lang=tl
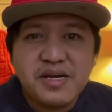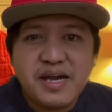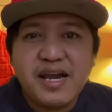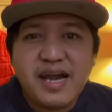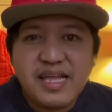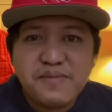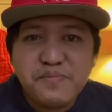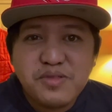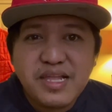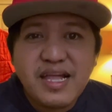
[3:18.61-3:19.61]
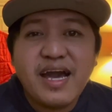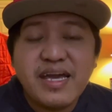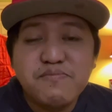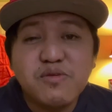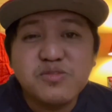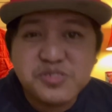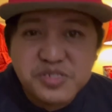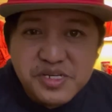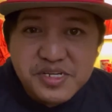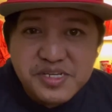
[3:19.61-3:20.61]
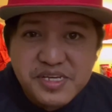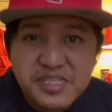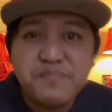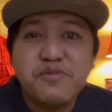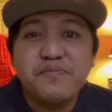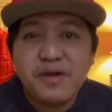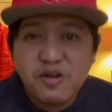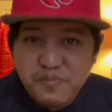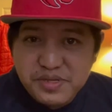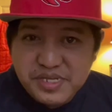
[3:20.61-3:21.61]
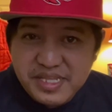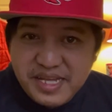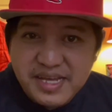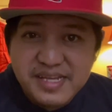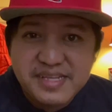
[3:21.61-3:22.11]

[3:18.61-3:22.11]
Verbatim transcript: ang hanap po nila ay butcher hindi po pang opisina